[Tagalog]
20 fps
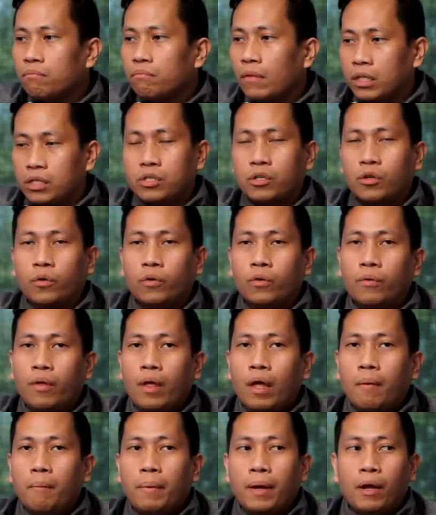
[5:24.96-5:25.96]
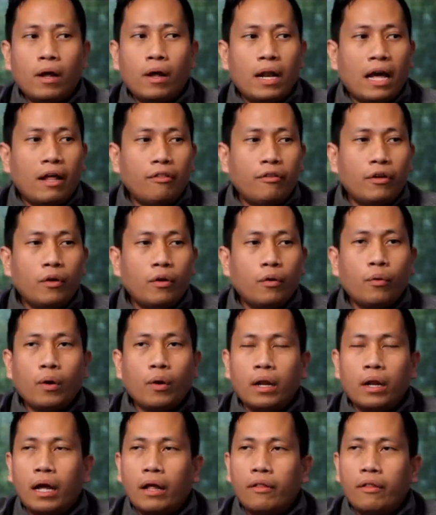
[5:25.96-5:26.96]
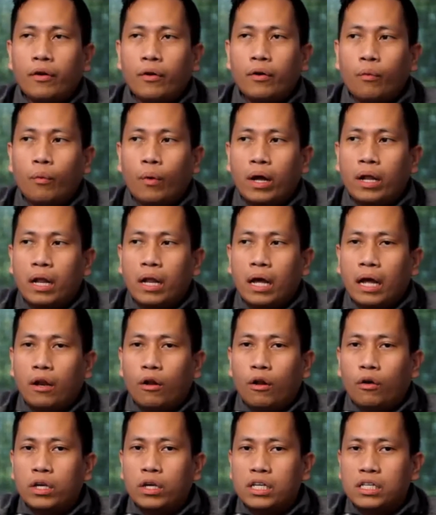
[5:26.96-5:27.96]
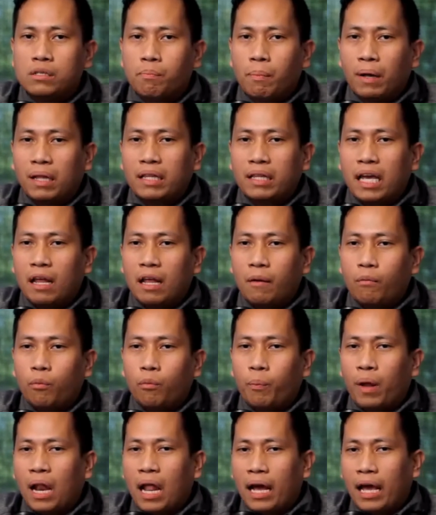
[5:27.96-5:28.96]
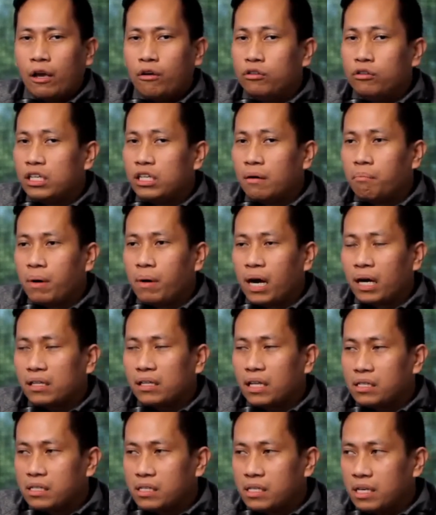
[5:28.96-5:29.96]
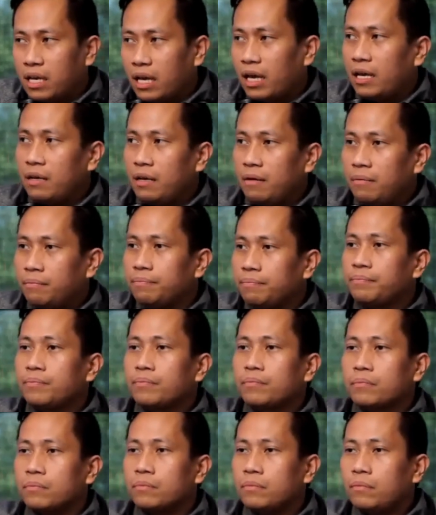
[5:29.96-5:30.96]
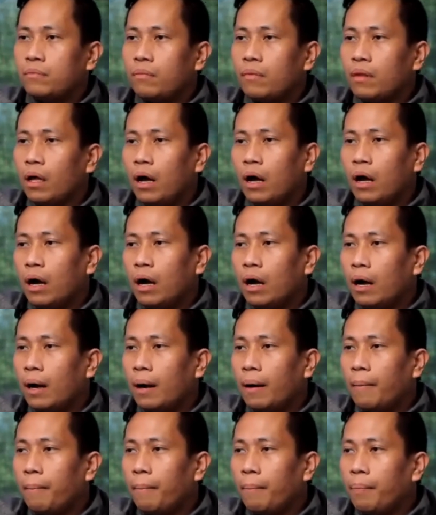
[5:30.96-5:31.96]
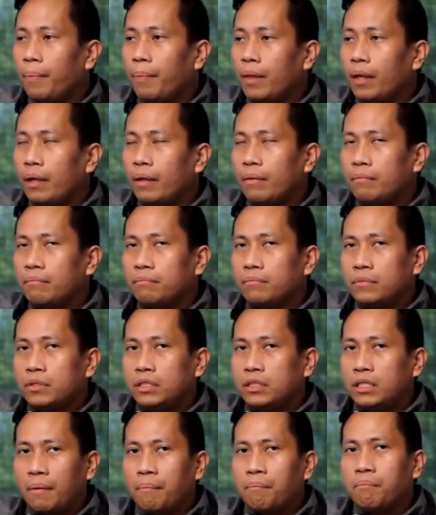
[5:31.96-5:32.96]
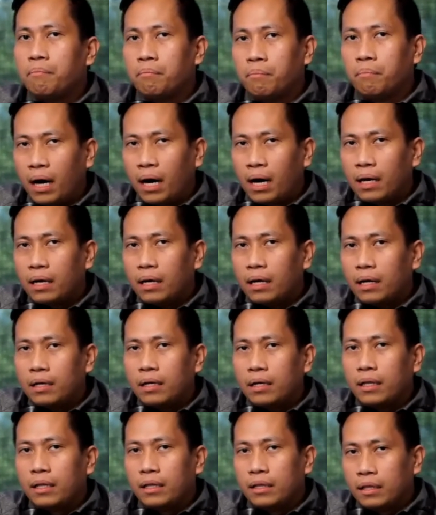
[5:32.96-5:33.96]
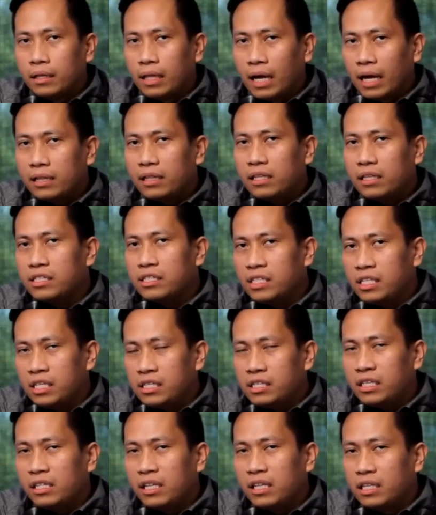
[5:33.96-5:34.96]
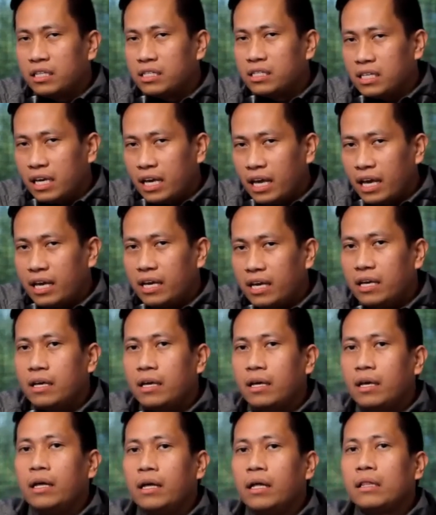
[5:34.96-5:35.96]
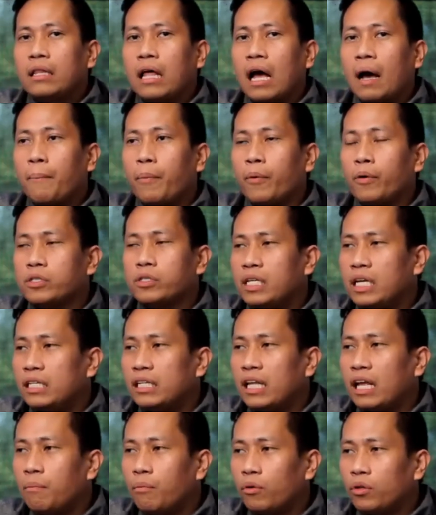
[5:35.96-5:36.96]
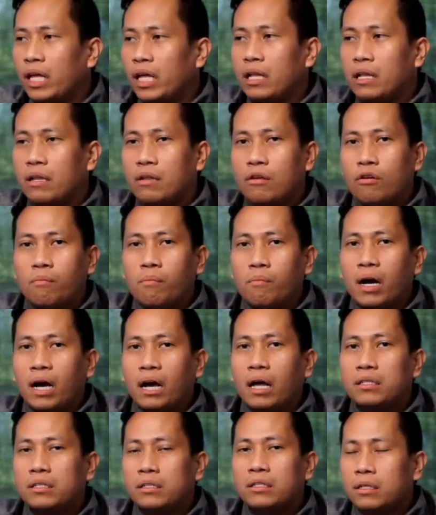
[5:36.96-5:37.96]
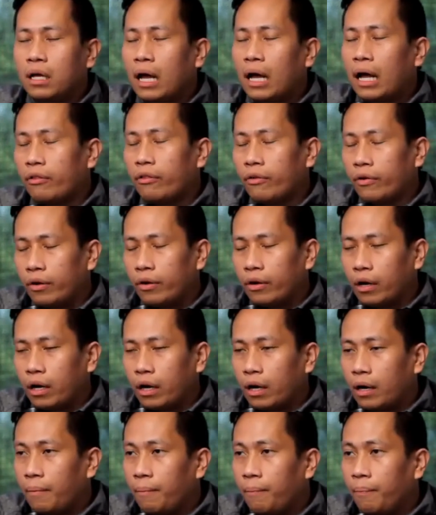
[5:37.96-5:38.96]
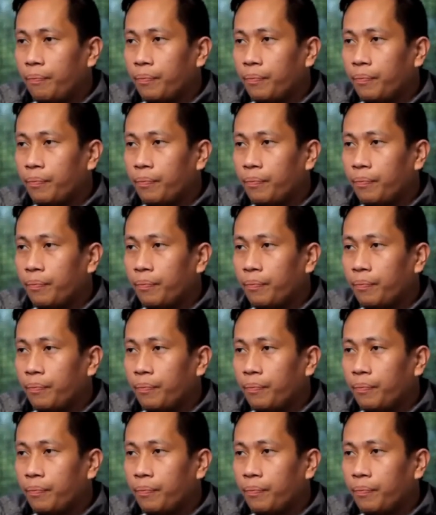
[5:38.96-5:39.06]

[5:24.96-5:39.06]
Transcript: That's true. Pero another another one na ano is bantayan mo palagi yung jobbank.ca. Um, jobbank www.gc.ca. Tapos tingnan mo din yung mga other um,